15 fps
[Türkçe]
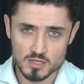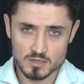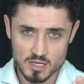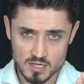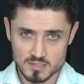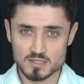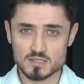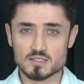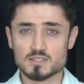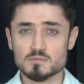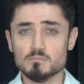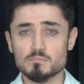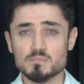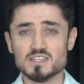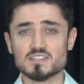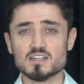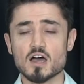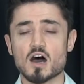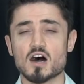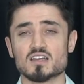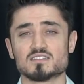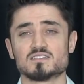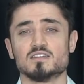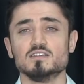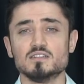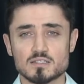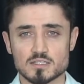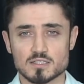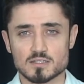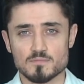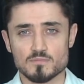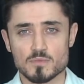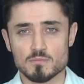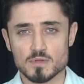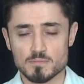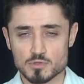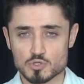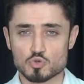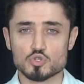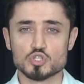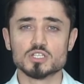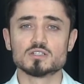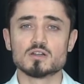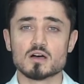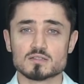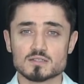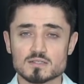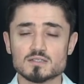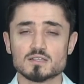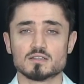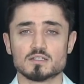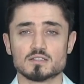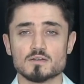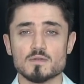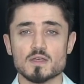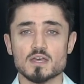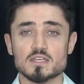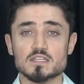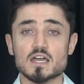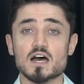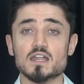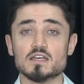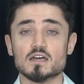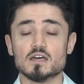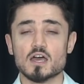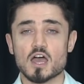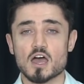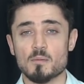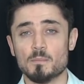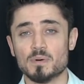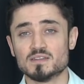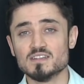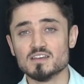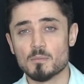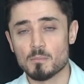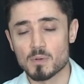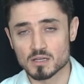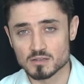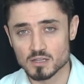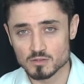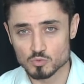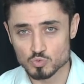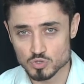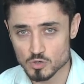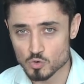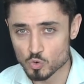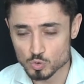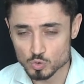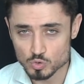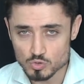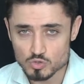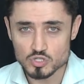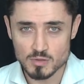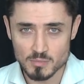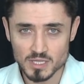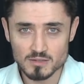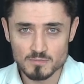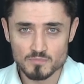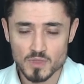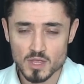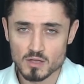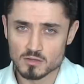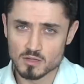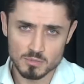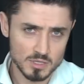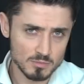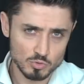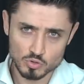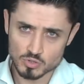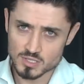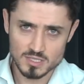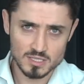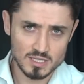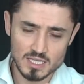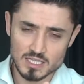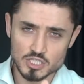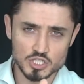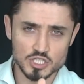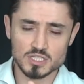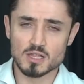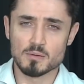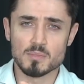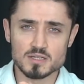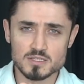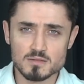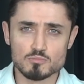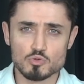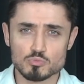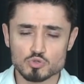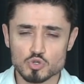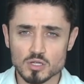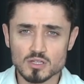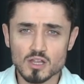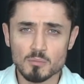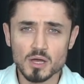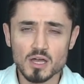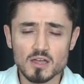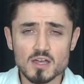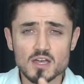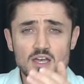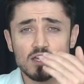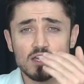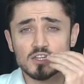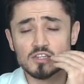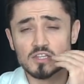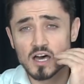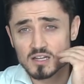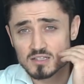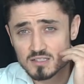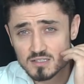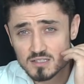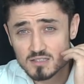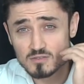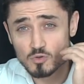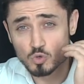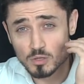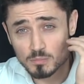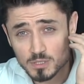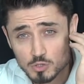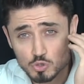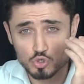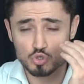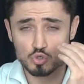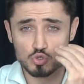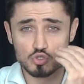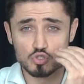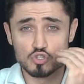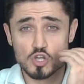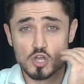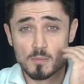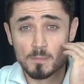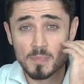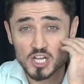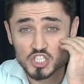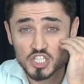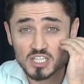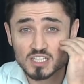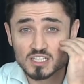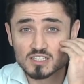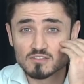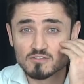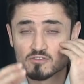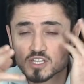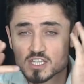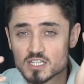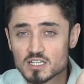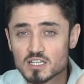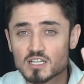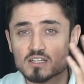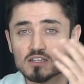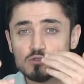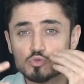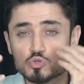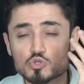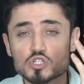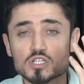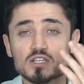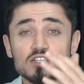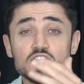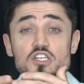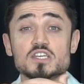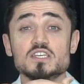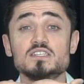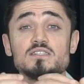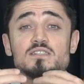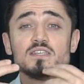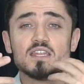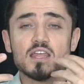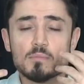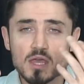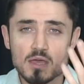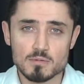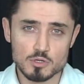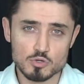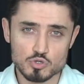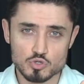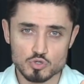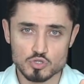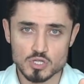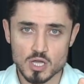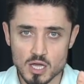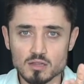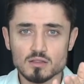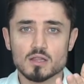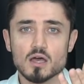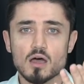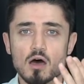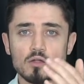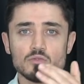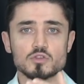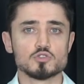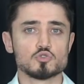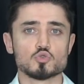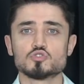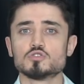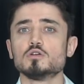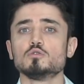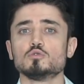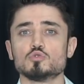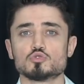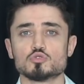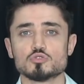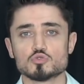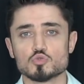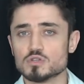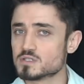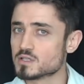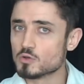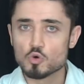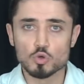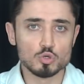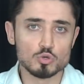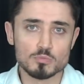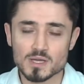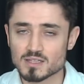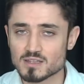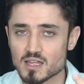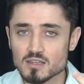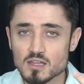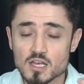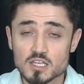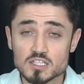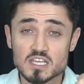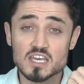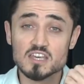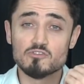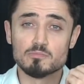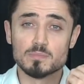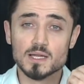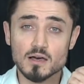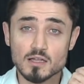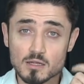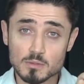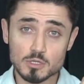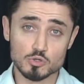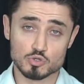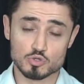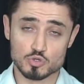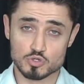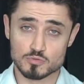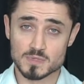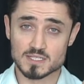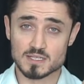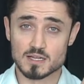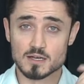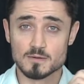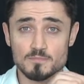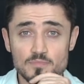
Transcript: Narsisizm bir hastalıktır, bir psikolojik rahatsızlıktır. Yani empati yapmaktan uzak olduğunuz zaman tabii ki bunun nasıl geliştiğinden bahsetmiyorum şu anda ama narsist olabiliyorsunuz. Başkalarının fikirlerini, düşüncelerini hiç hissedemeyebiliyorsunuz. Hatta antisosyal oluyorsunuz. O insanı öldürmekten keyif bile alabiliyorsunuz mesela.